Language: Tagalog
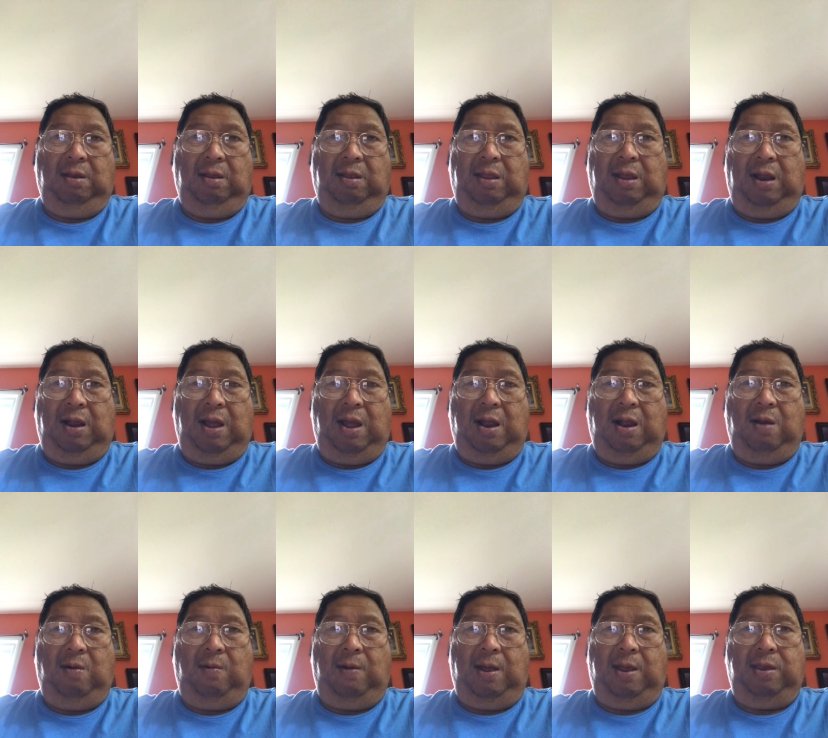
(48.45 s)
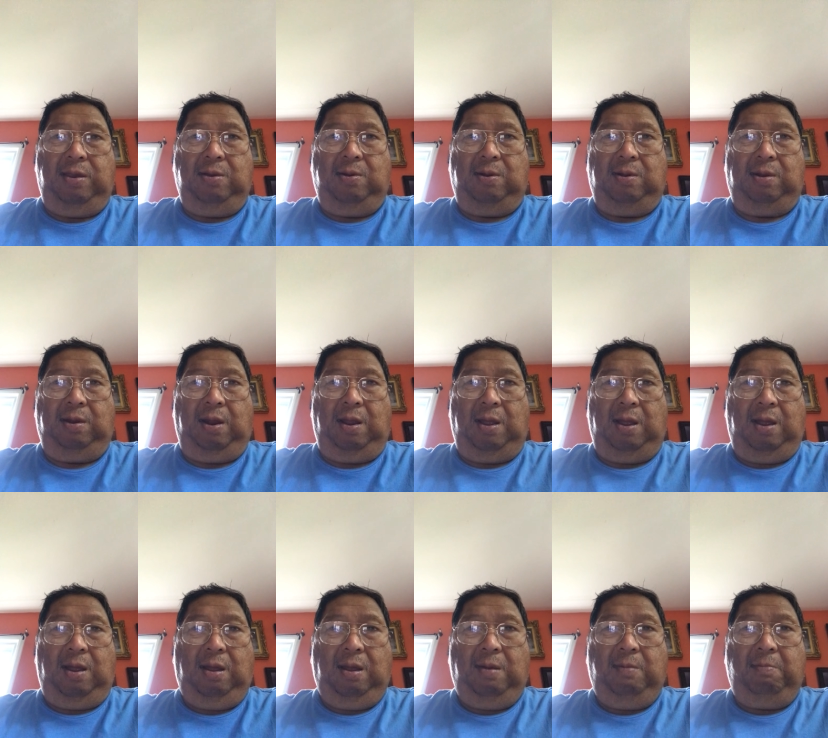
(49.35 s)
nagagawa nyo
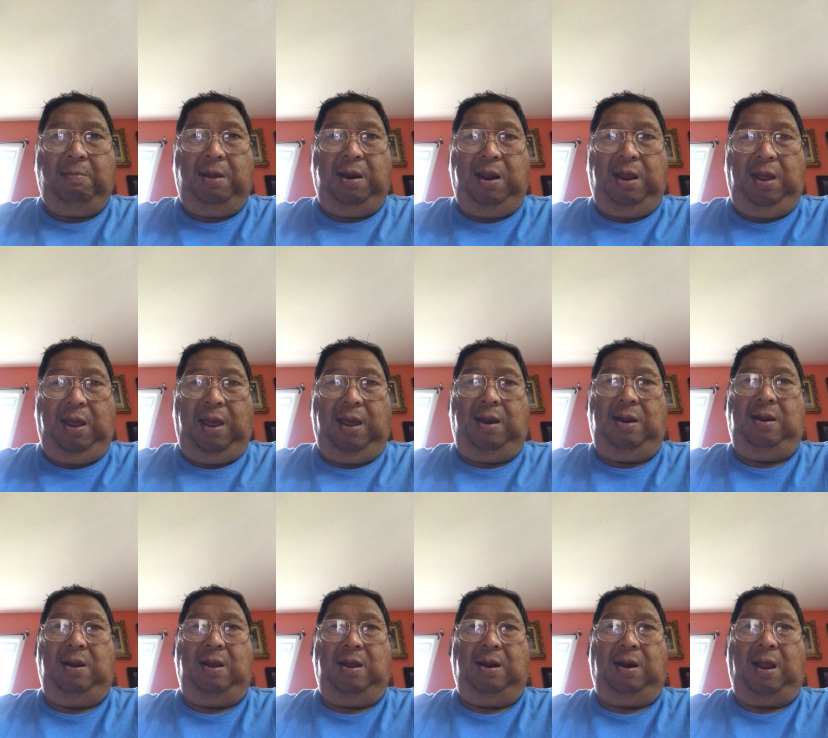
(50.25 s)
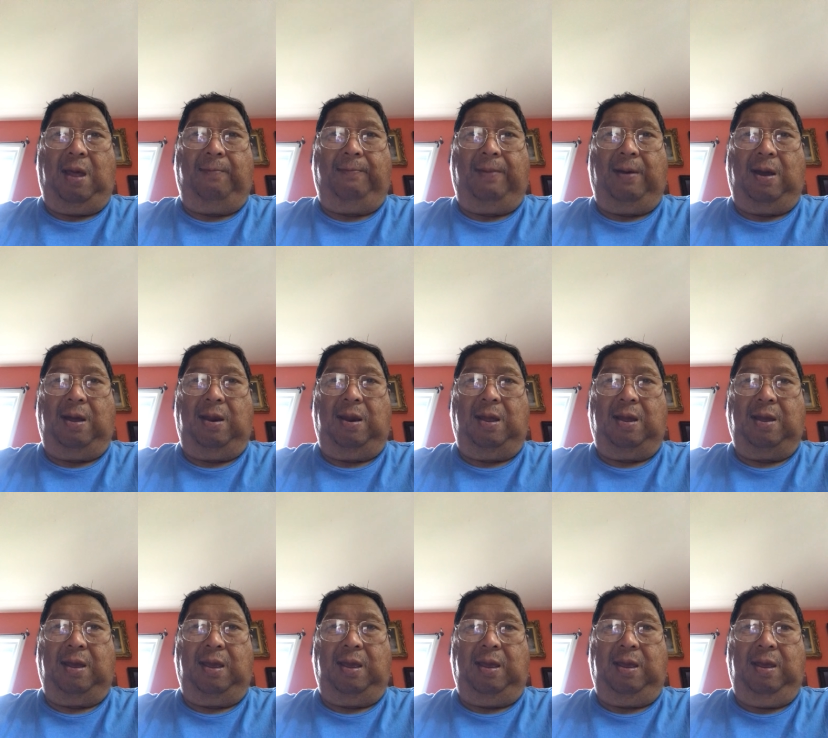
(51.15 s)
na maningil ng
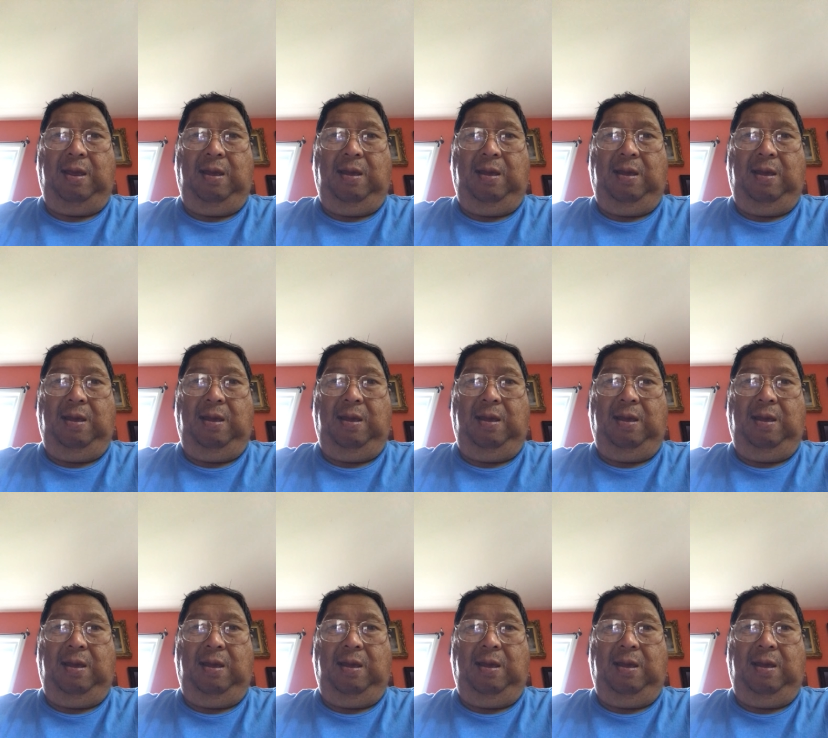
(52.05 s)
napakalaki